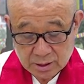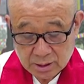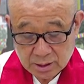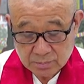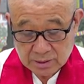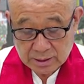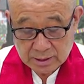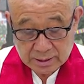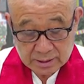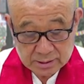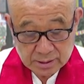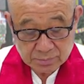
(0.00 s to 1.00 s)

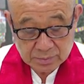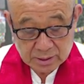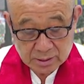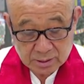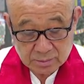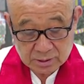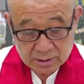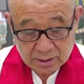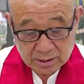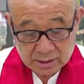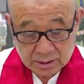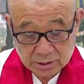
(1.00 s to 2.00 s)
히말라야 산맥을
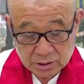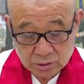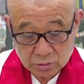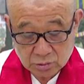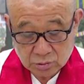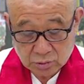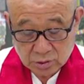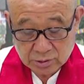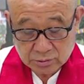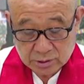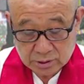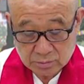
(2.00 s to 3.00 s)
넘었다가 다시 인도로
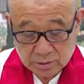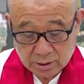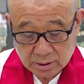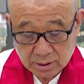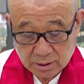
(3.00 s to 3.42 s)
돌아온 것입니다.